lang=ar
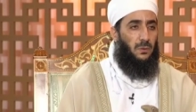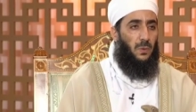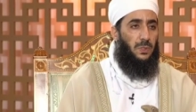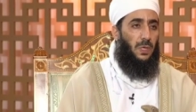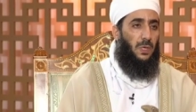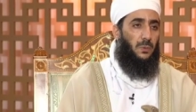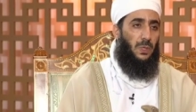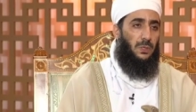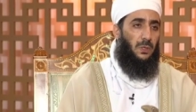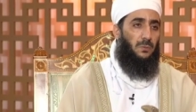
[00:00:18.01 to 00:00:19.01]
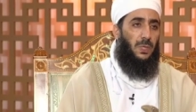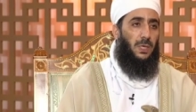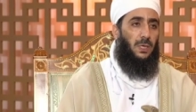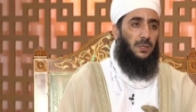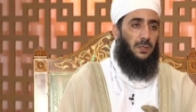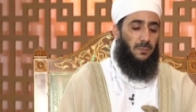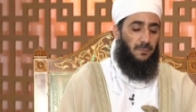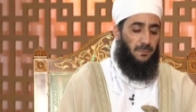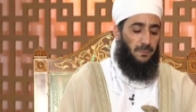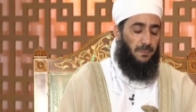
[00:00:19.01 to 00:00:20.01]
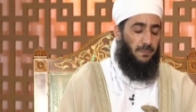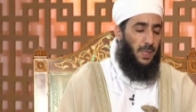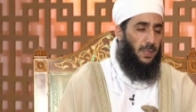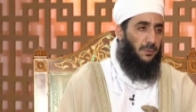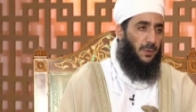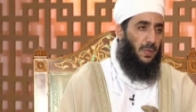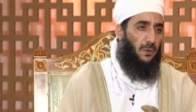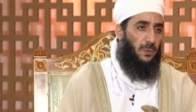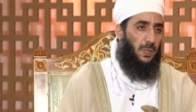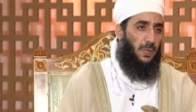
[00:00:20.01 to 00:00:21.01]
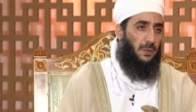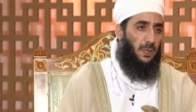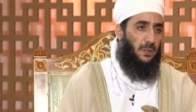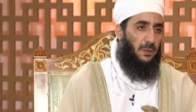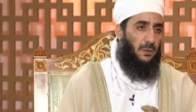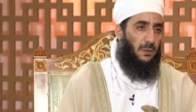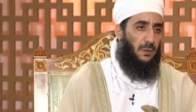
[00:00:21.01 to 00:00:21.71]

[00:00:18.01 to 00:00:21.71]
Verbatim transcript: وزعموا أنهم ملاحدة ما دفعهم إلى ذلك